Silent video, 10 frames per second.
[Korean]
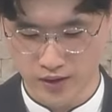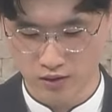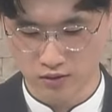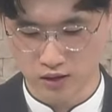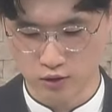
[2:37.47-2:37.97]

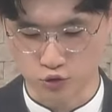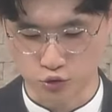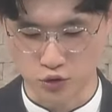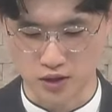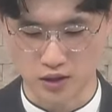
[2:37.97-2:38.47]
그러한
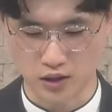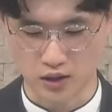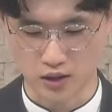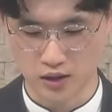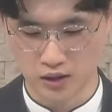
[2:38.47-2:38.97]

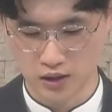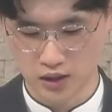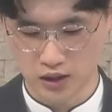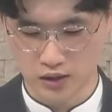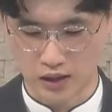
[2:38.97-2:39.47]
구도인데
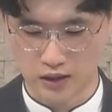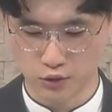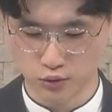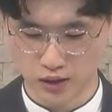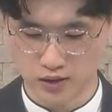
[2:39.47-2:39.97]
이
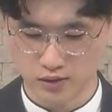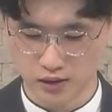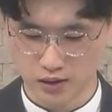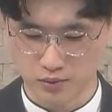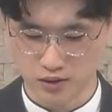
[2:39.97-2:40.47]
다리오라는
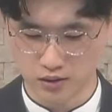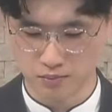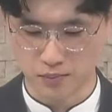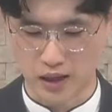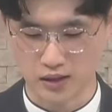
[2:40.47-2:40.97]
사람은
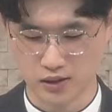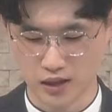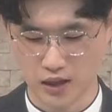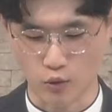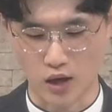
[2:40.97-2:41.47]

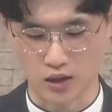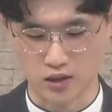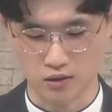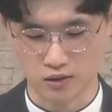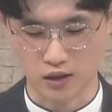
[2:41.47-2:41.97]
바사의
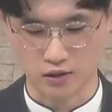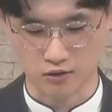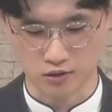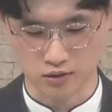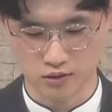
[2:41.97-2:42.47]
왕이었다라는
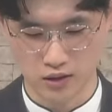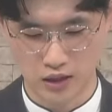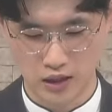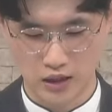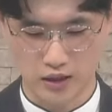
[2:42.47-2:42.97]
거죠.
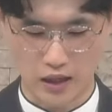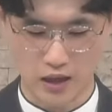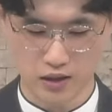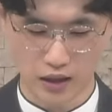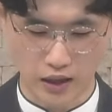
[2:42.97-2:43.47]
그러니까
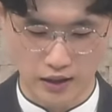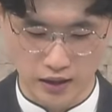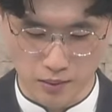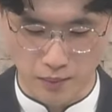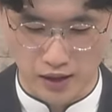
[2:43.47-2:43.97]
학계가
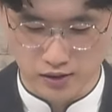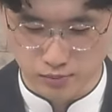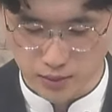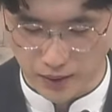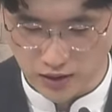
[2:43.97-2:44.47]
하나님의
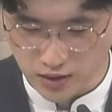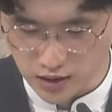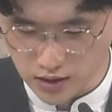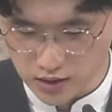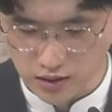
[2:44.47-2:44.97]
말씀을 받은
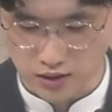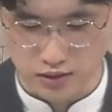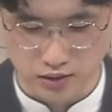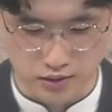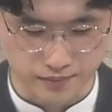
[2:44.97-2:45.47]
이
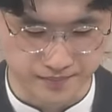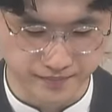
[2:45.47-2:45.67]
시기는